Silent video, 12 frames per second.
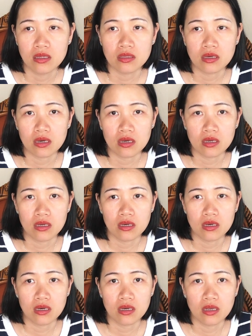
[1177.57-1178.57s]
trời
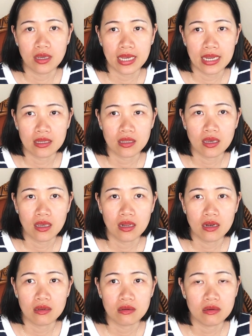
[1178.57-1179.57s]
ơi nghe
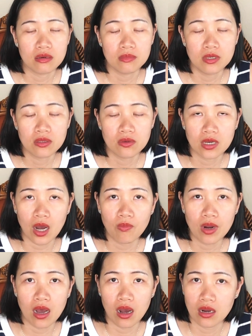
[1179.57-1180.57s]
cái điều bước vô
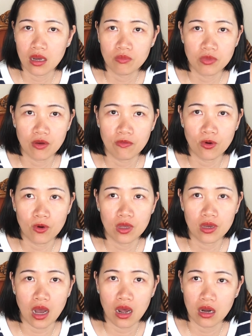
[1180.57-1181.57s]
cổng là họ đã không cho vô
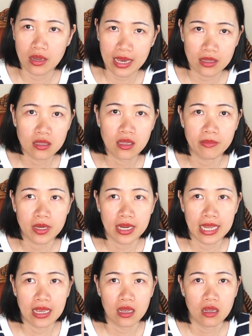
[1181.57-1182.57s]
liền họ giải thích cho mình
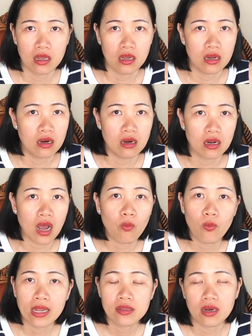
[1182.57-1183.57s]
nghe khóc
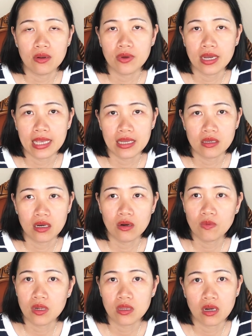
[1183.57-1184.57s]
quá trời luôn cả nhà chân
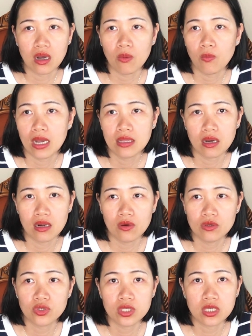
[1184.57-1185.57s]
lúc đó chân khóc quá trời
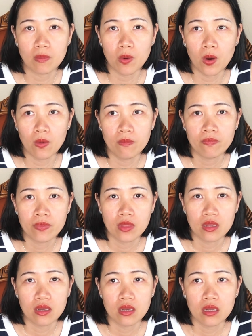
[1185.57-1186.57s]
luôn suy sụp luôn
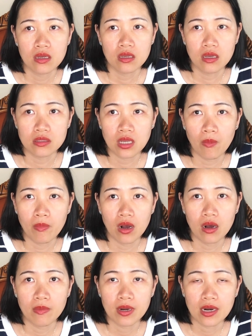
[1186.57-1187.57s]
xong
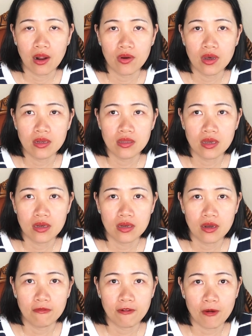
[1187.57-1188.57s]
họ bắt đầu lên trên
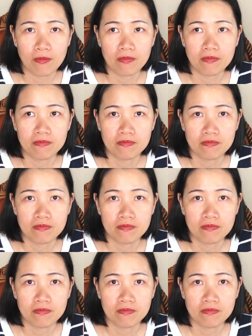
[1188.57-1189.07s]
ờ, phòng